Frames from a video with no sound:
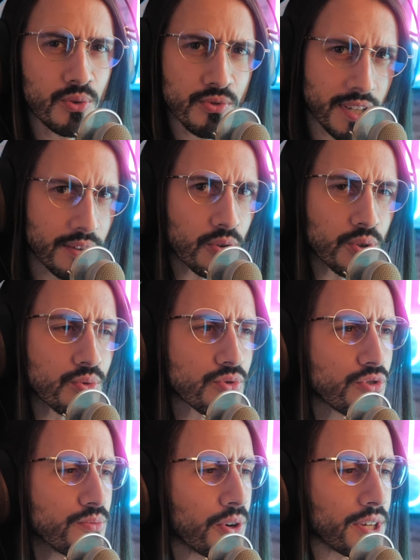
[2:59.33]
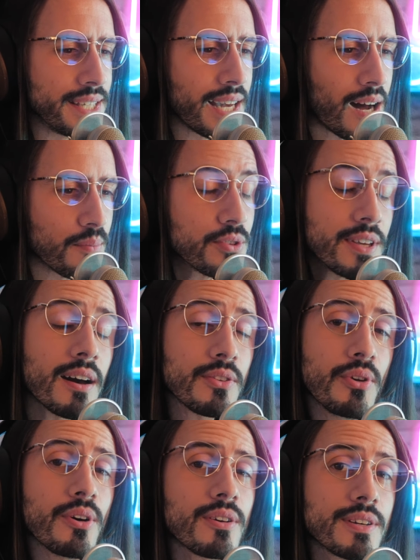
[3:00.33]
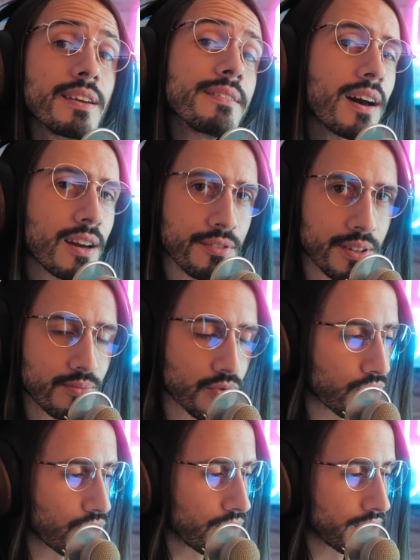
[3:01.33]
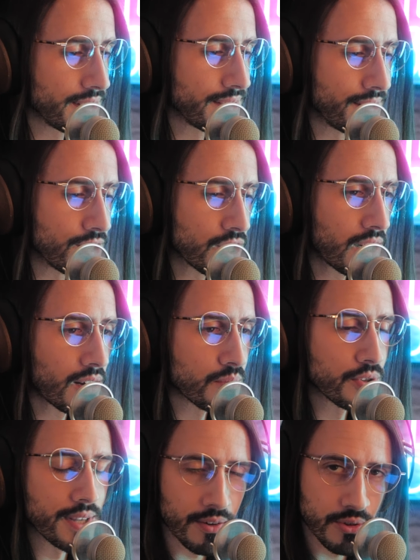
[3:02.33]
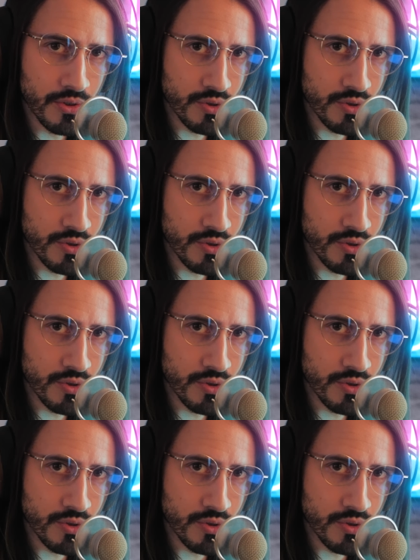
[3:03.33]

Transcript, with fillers: Concernant YouTube, il y a un modérateur qui est arrivé, donc euh, qui était déjà un modérateur